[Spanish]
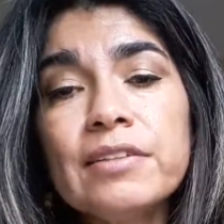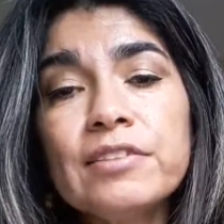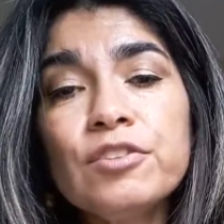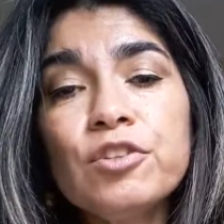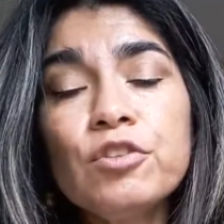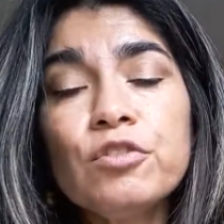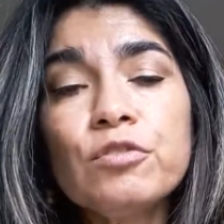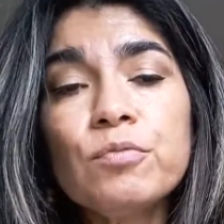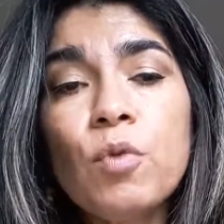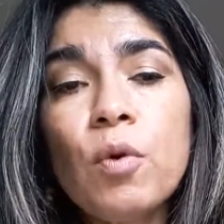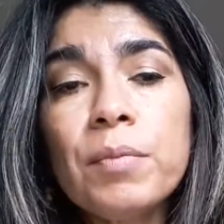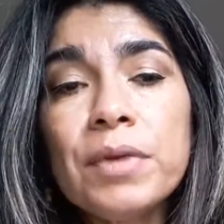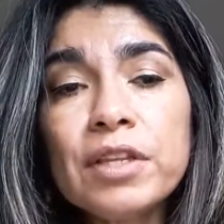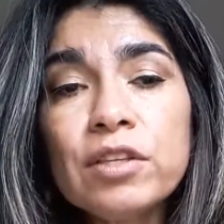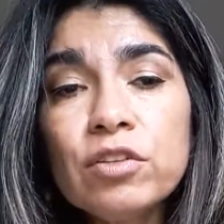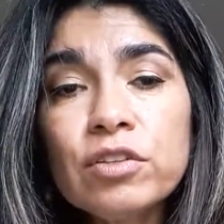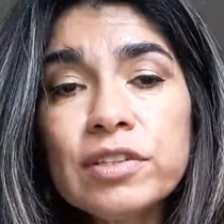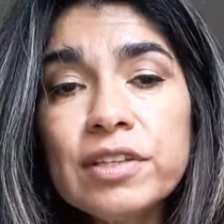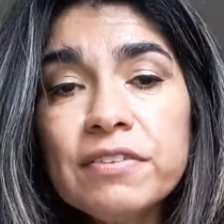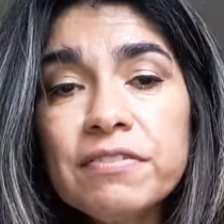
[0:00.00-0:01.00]
sus
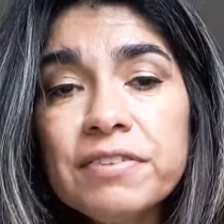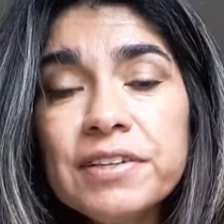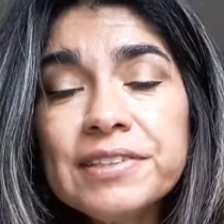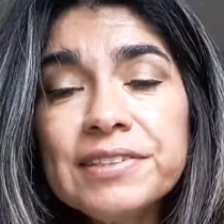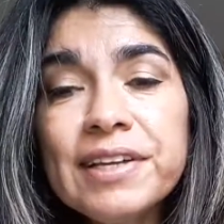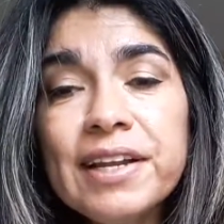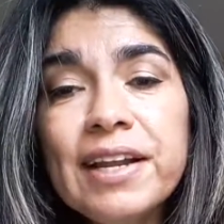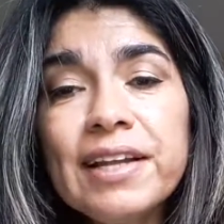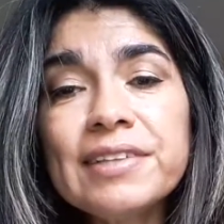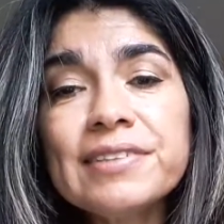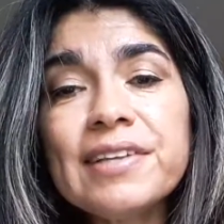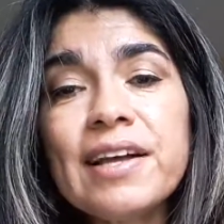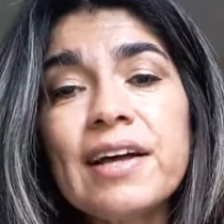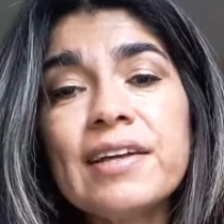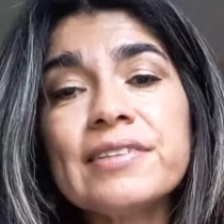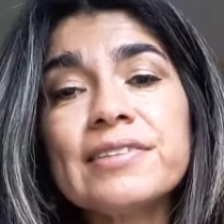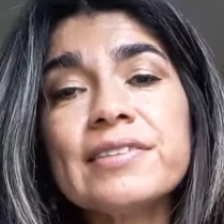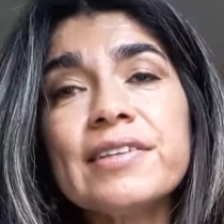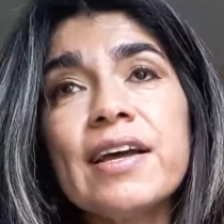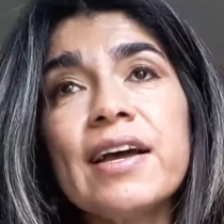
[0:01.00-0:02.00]
momentos difíciles
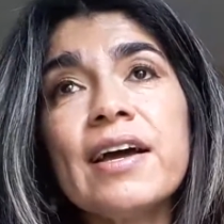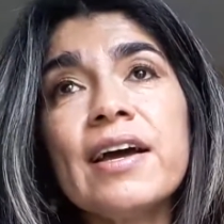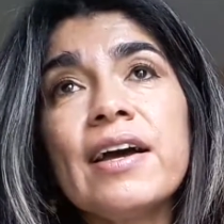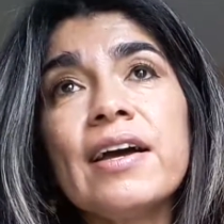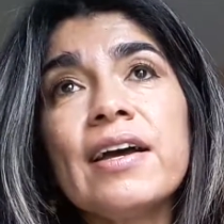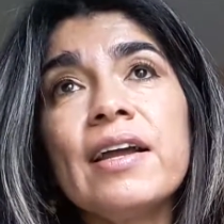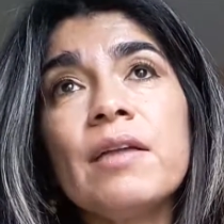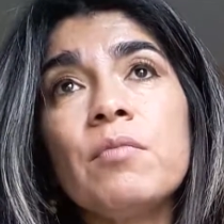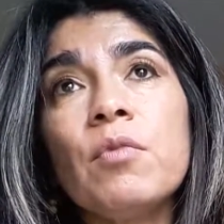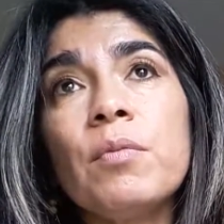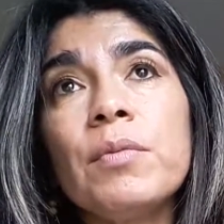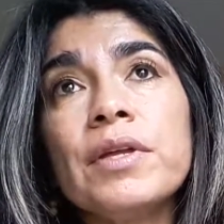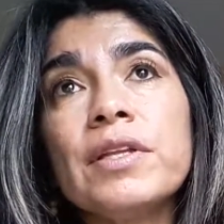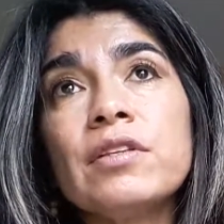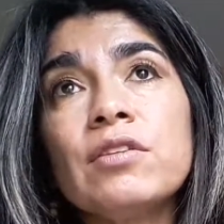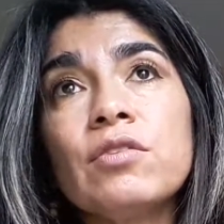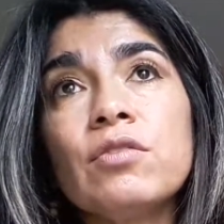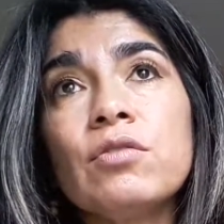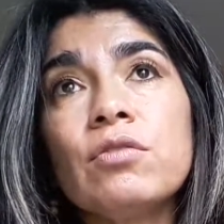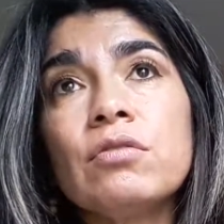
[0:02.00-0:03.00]
hasta el
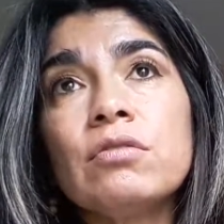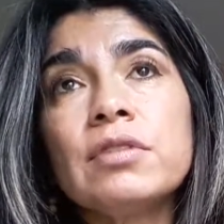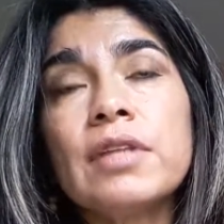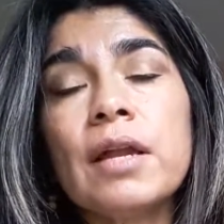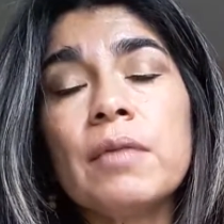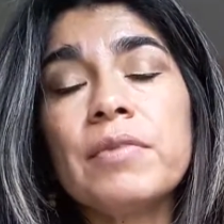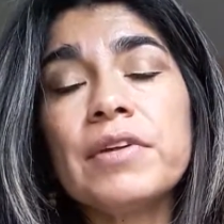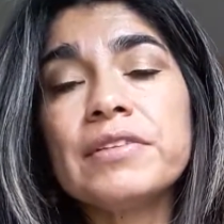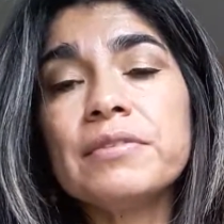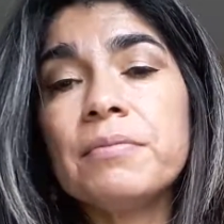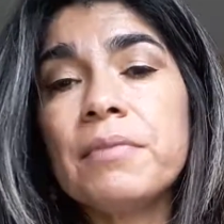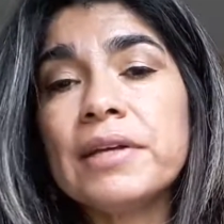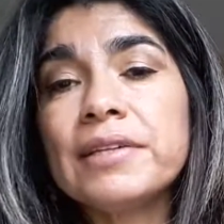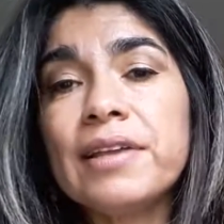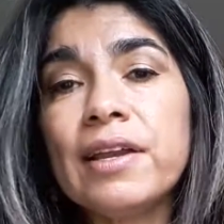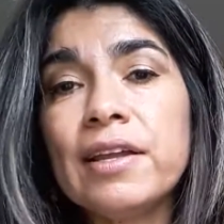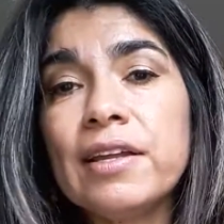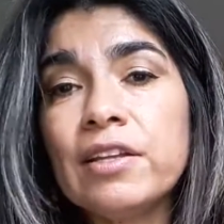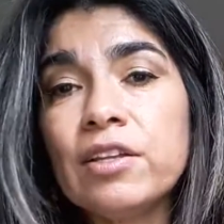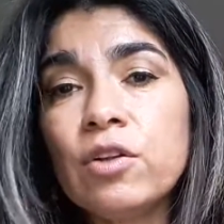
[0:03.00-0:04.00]
momento tal vez
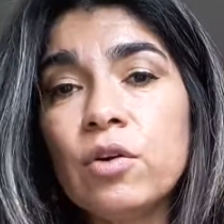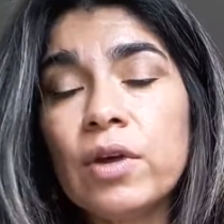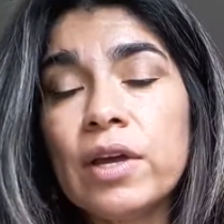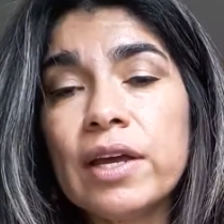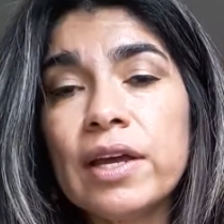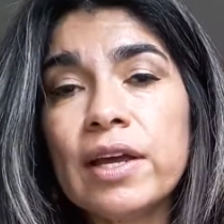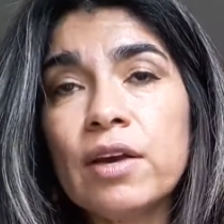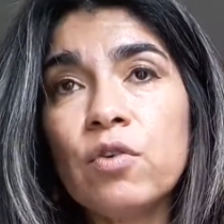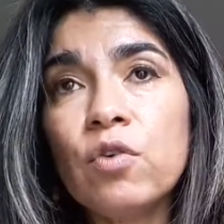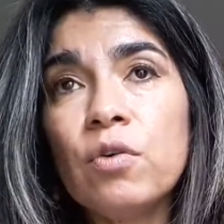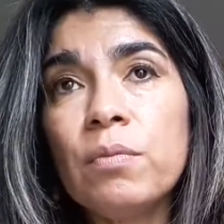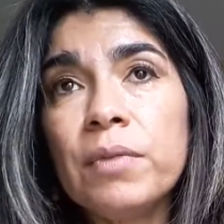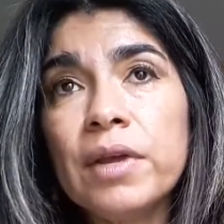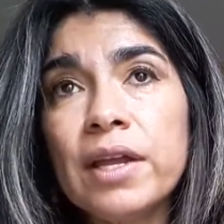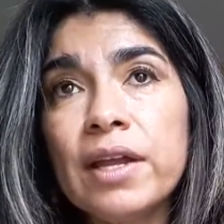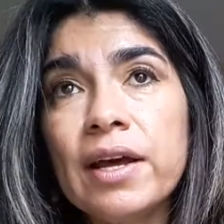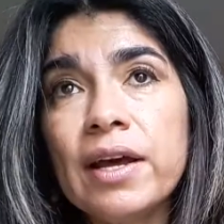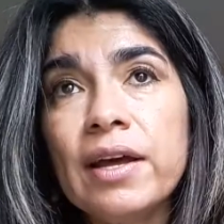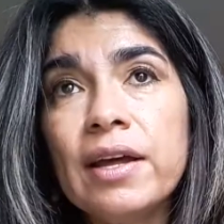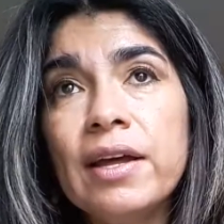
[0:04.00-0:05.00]
más lindo en que
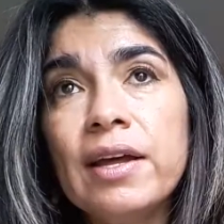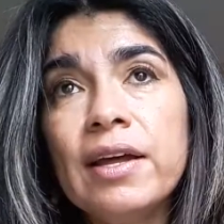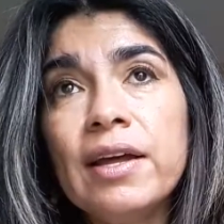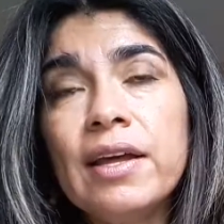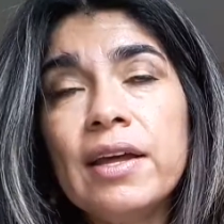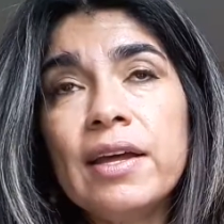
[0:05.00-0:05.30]
culmina